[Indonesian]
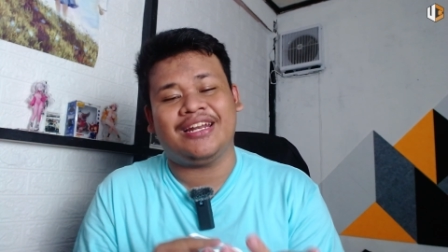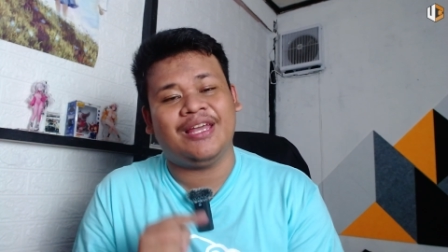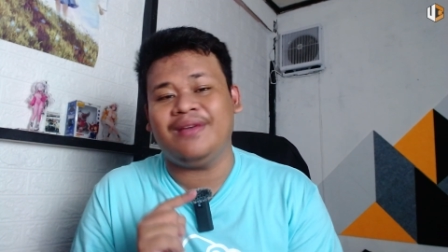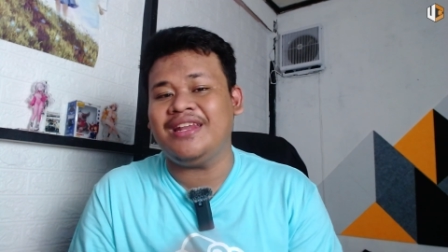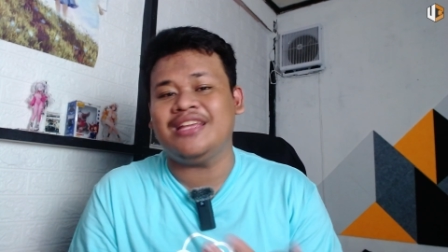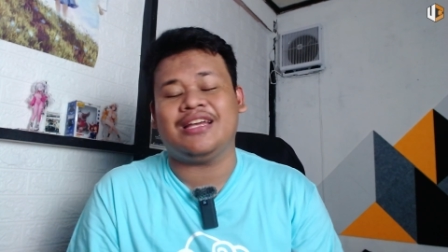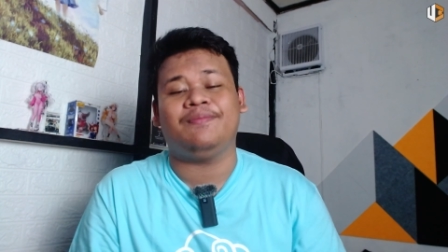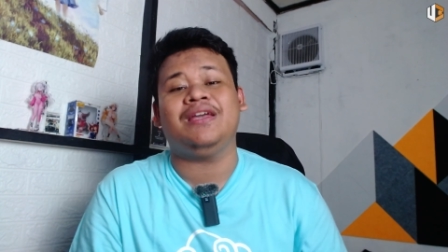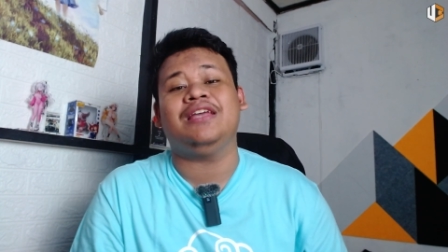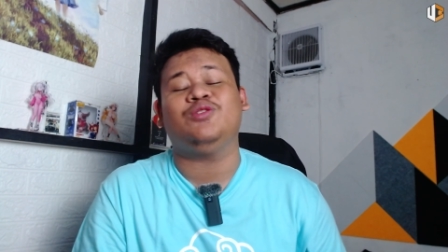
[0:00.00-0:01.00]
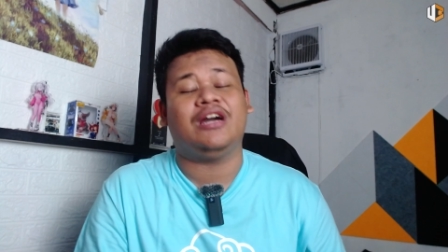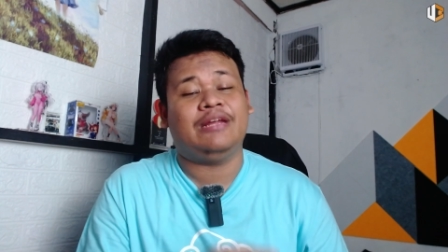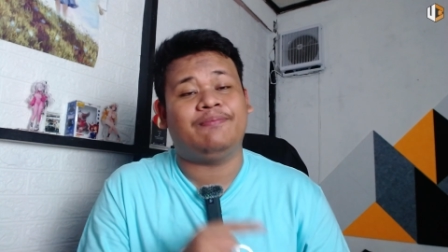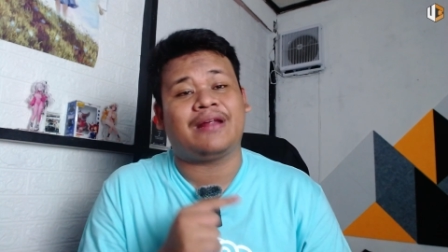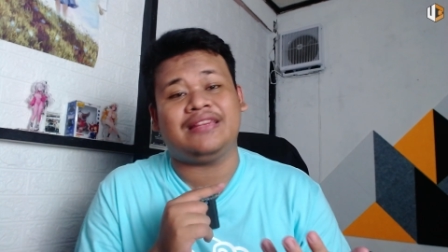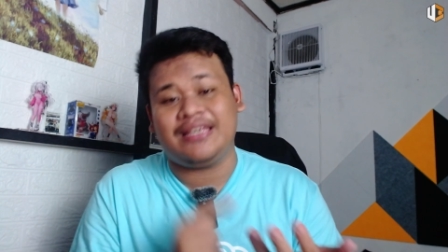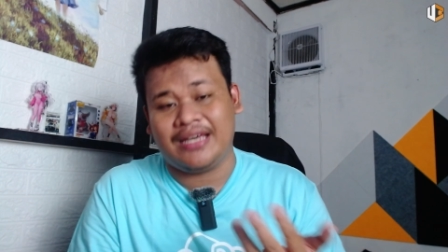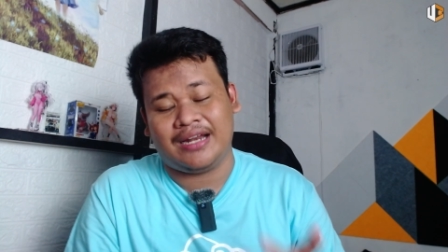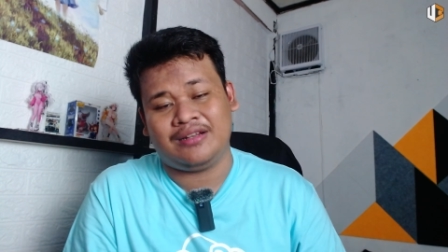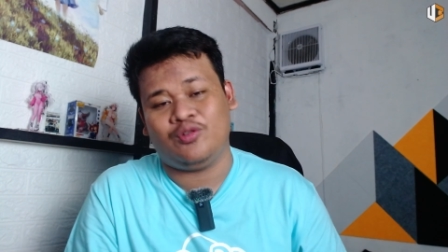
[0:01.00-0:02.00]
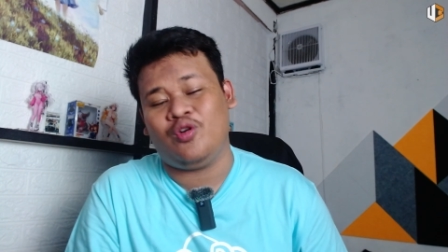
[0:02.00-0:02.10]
game ini tapi itu nggak diperhatikan gue